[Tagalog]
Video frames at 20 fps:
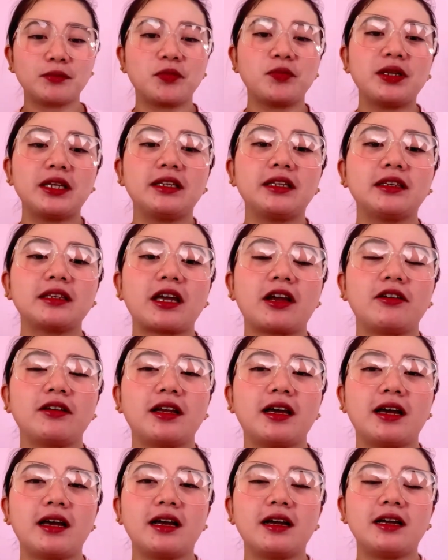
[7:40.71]
Bumili din tayo
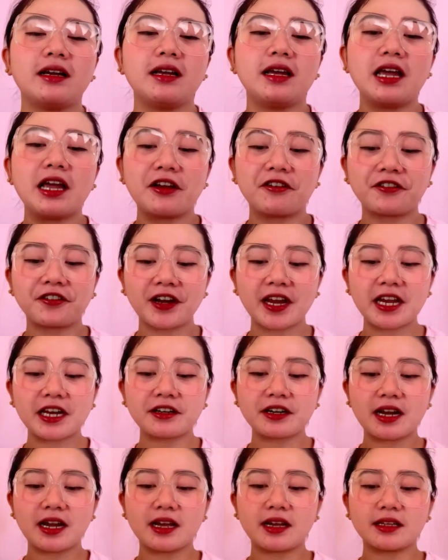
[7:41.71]
ng
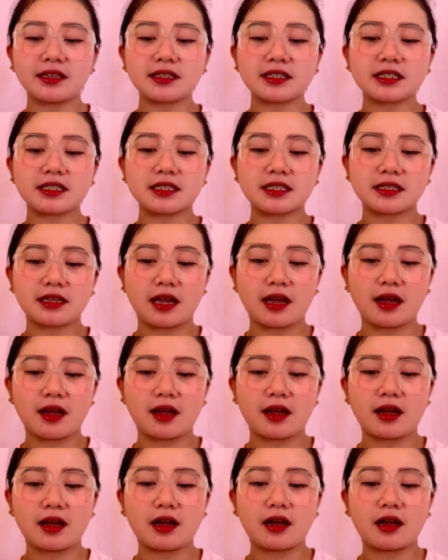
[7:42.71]
fragrance,
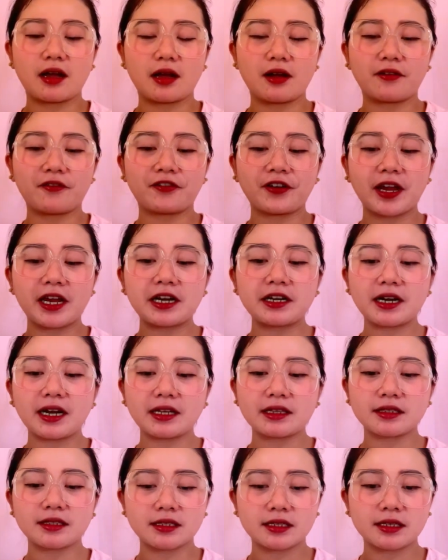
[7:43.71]
uh,
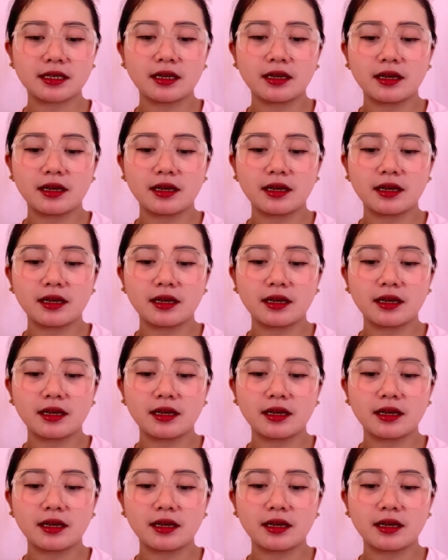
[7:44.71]
fragrance